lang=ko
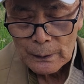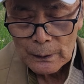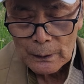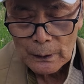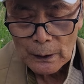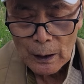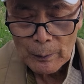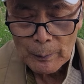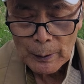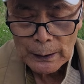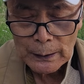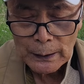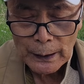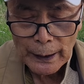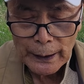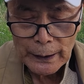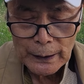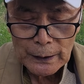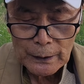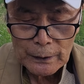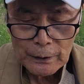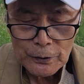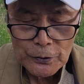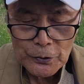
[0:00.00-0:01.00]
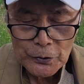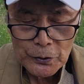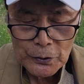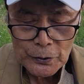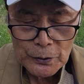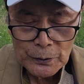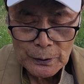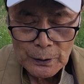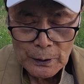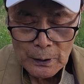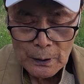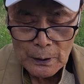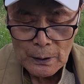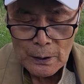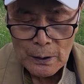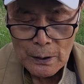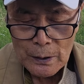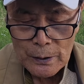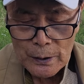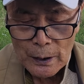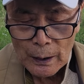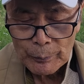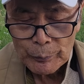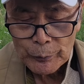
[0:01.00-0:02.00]
그나마 다행인 것은
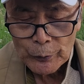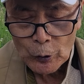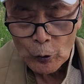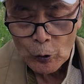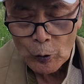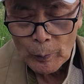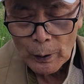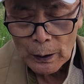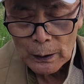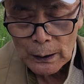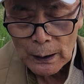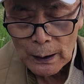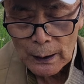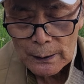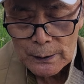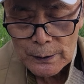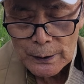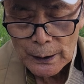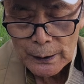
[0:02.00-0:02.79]
3개월마다